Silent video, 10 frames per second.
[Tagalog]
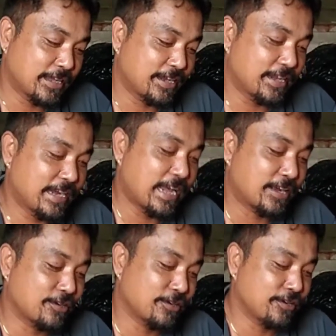na gid
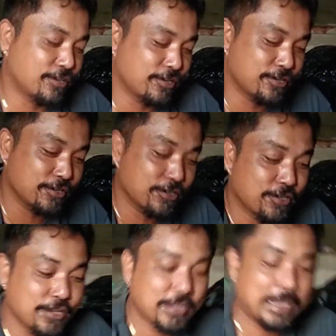ang
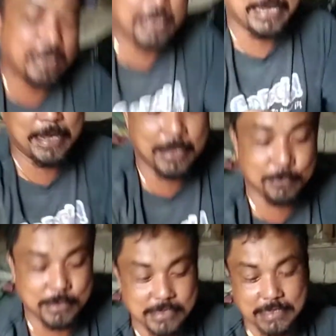kining
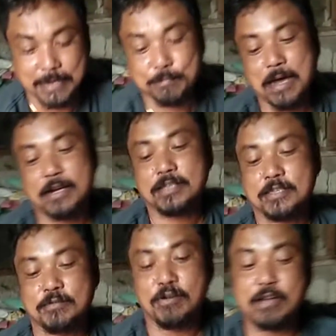mystery
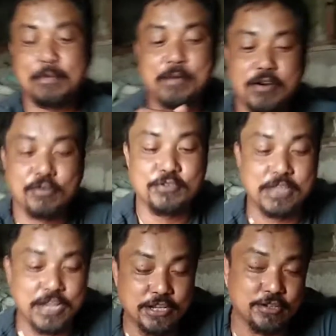box mo kay ba kun
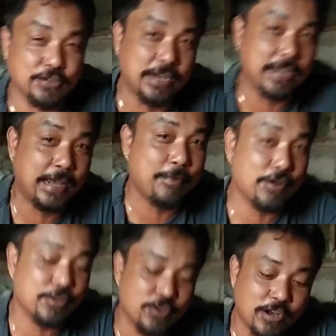sa gisod ani kay ba
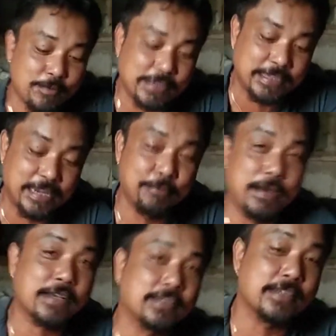gyud ko nga mystery
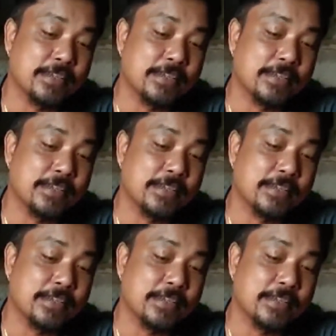box